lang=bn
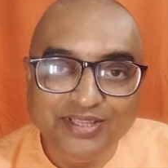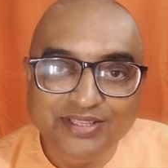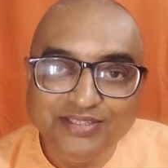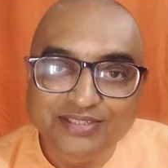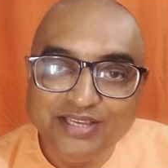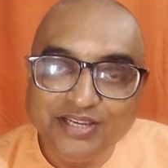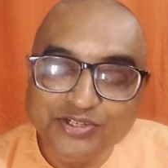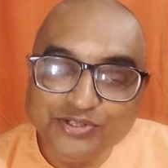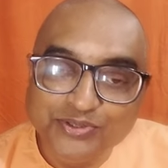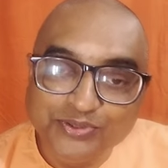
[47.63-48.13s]

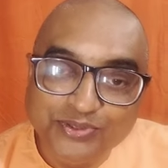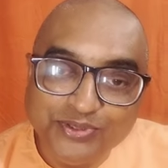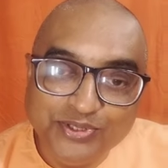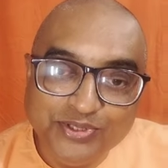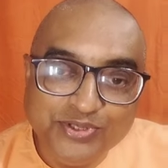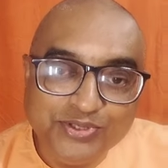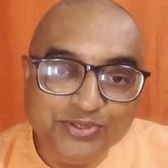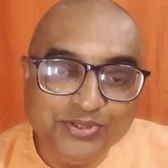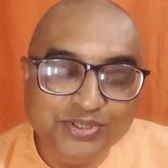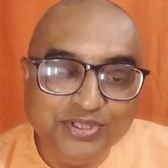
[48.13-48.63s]
যা সত্যি
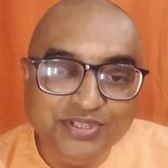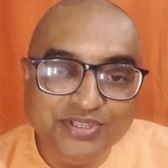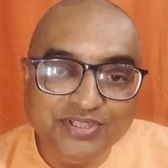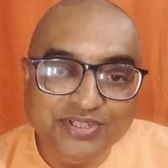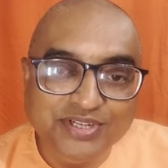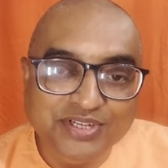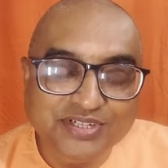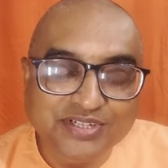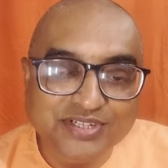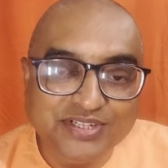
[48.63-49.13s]
সত্যি
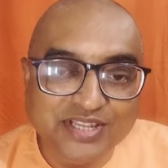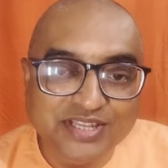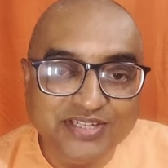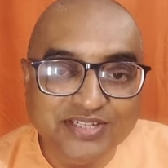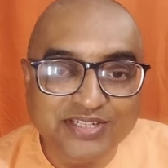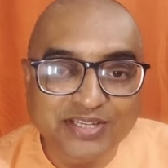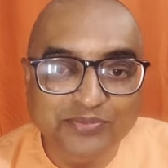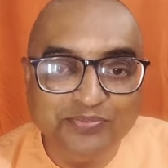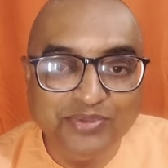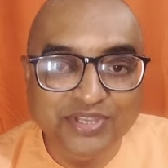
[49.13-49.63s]

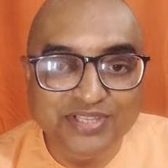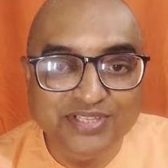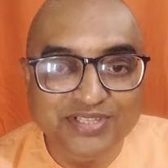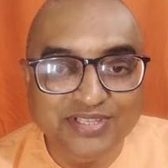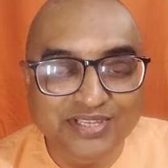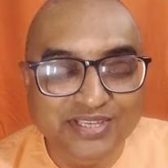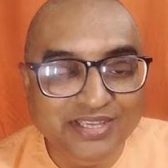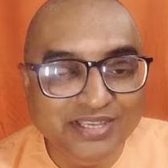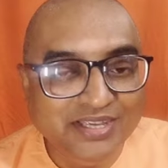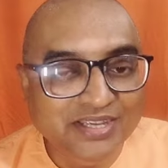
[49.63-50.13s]
তেষ্টা
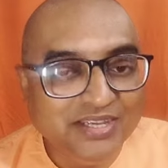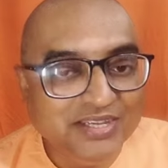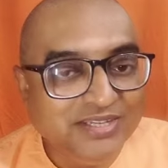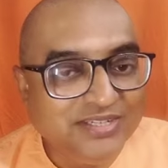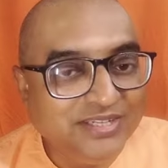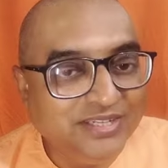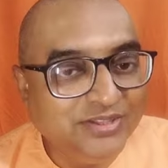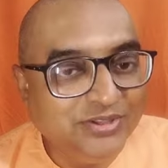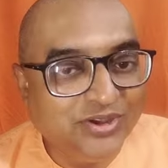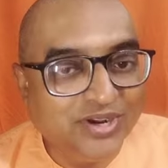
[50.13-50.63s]
পেয়েছে
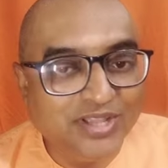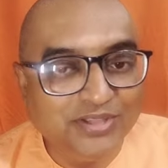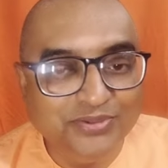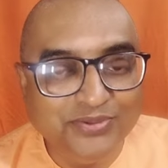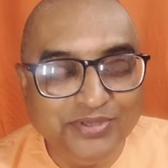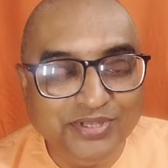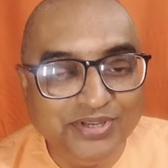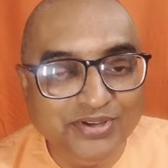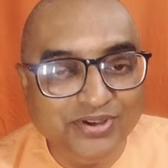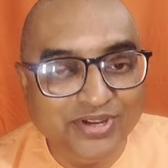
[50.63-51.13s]
সে
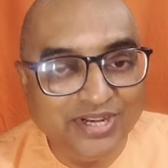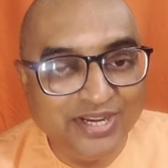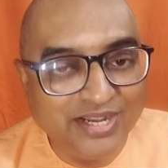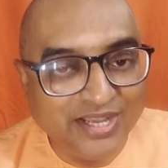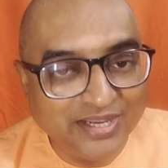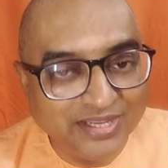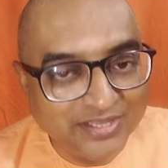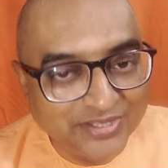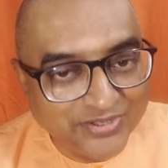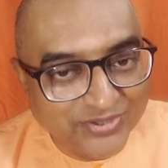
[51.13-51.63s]
দরাদরি করেন
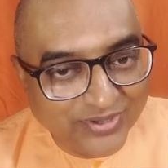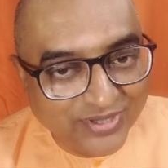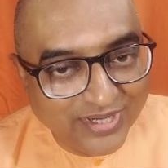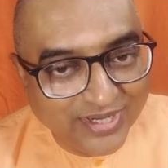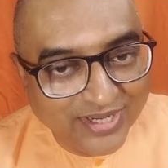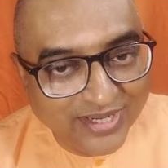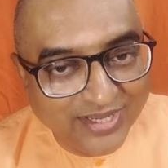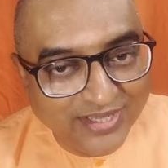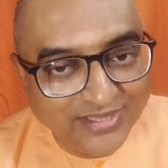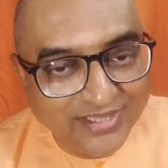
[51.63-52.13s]
আগে জল
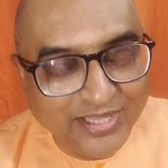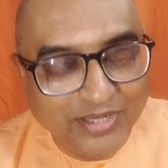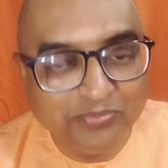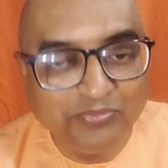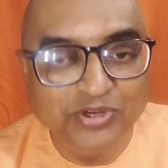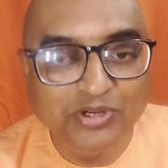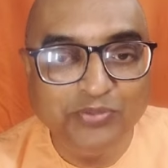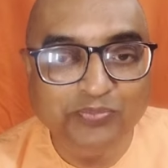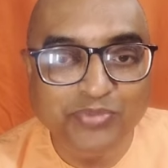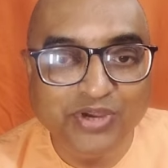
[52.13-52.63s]
খায়
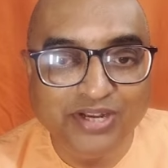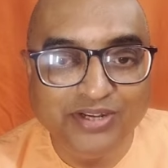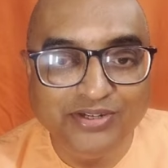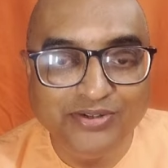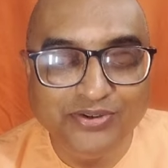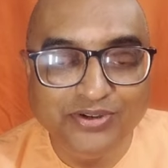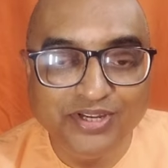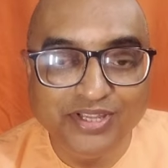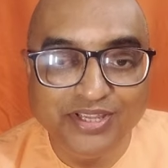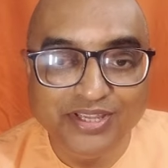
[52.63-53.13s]
তারপরে পান
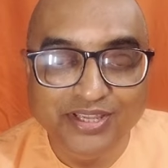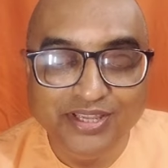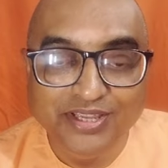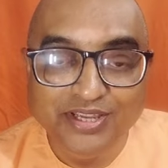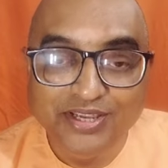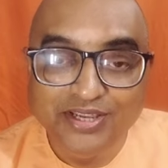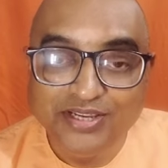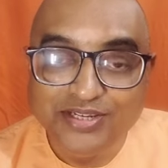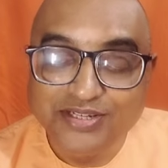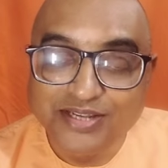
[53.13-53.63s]
করে
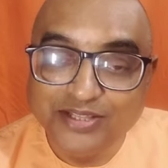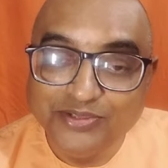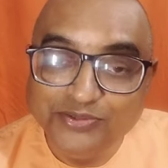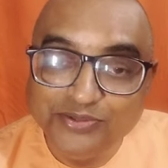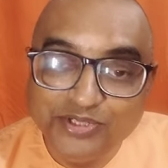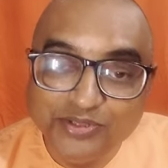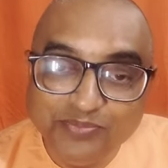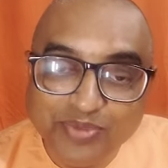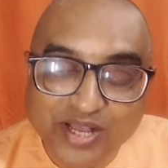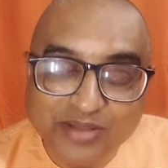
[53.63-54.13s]

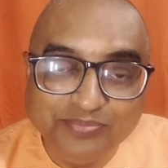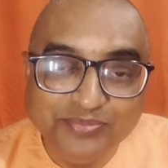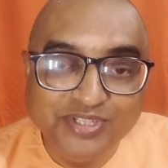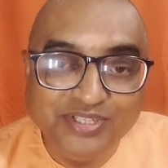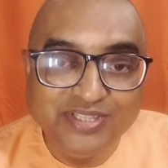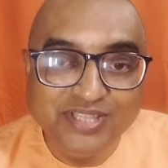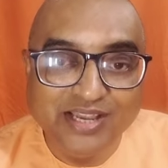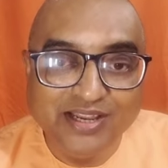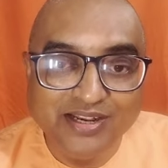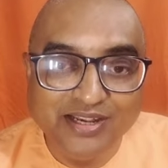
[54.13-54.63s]
সাধুটি ভাবতে
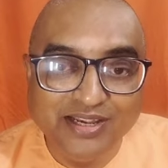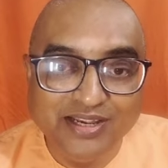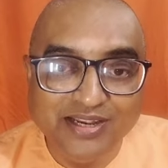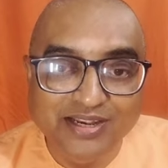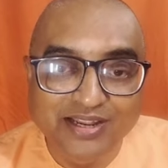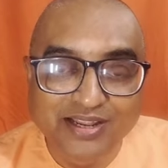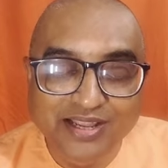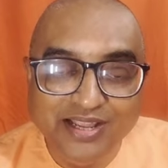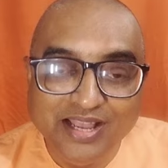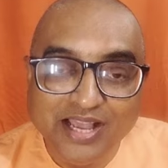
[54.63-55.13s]
থাকলেন
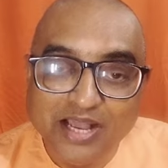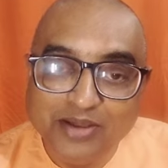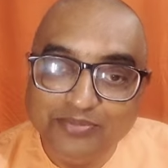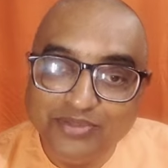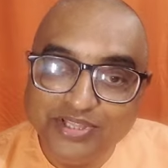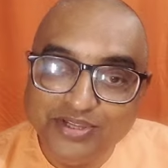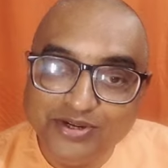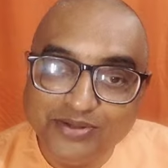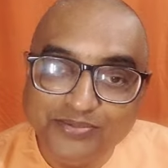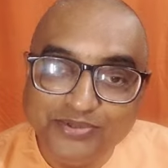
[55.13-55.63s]

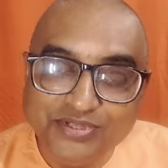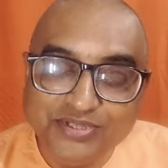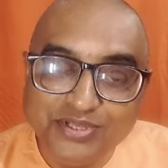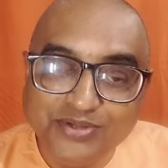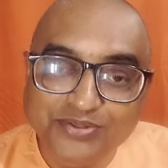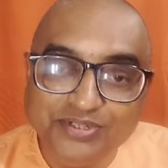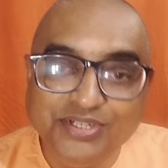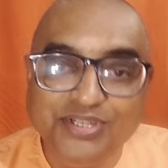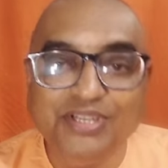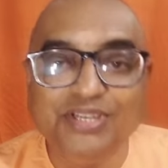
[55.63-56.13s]
আমাদের
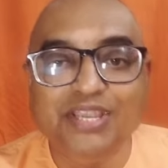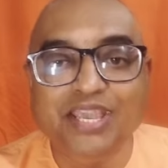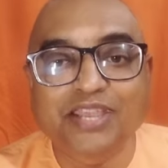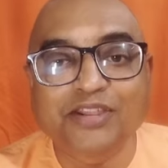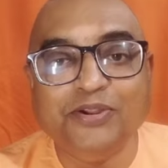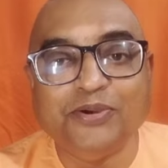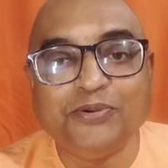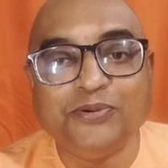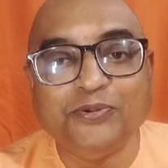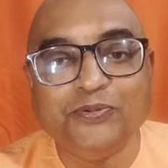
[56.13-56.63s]
অবস্থাও ঠিক এই
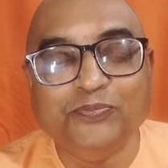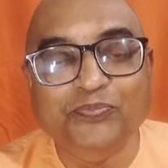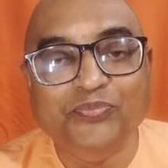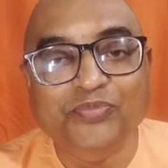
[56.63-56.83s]
রকম